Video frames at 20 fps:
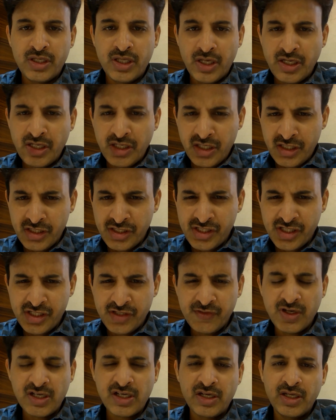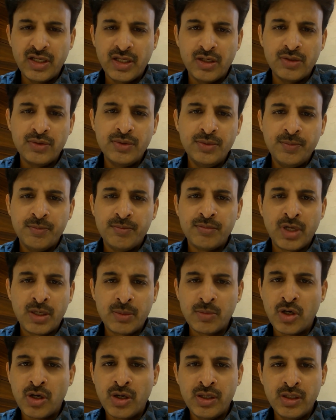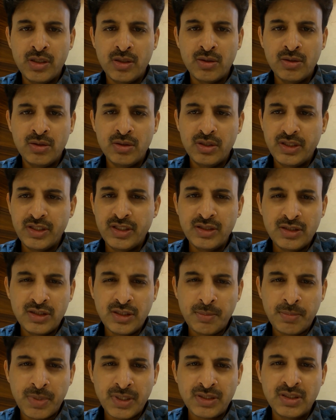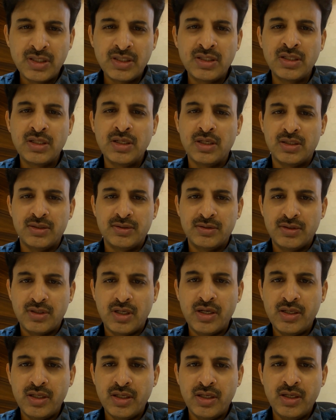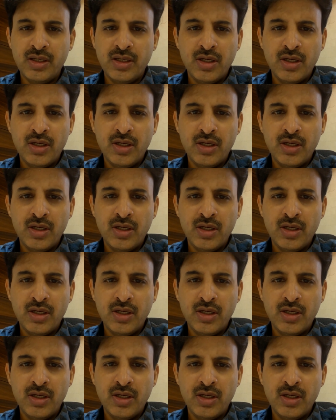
ఎన్ని జీవక్రియలు మన బాడీలో ఇంత పద్ధతిగా అంటే